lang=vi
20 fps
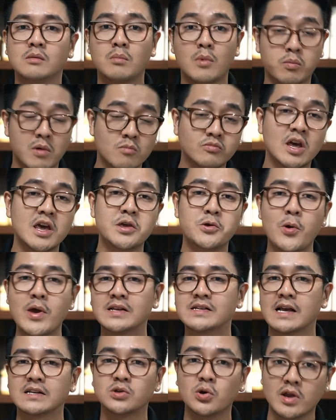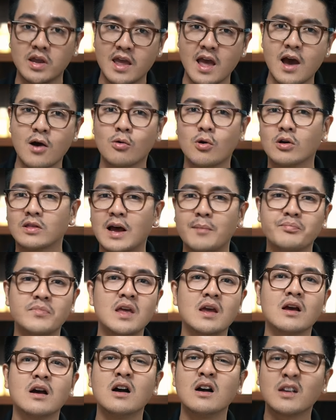một công ty chuyên sản xuất dao có thâm
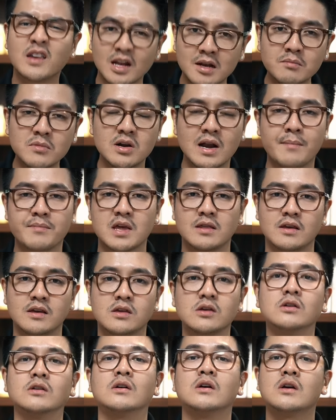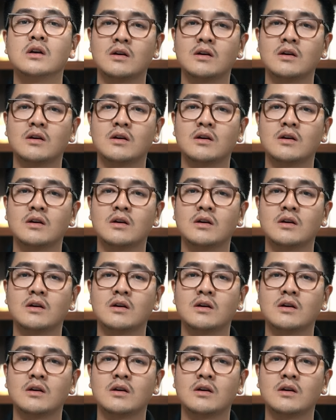niên hơn 90 năm trên thị trường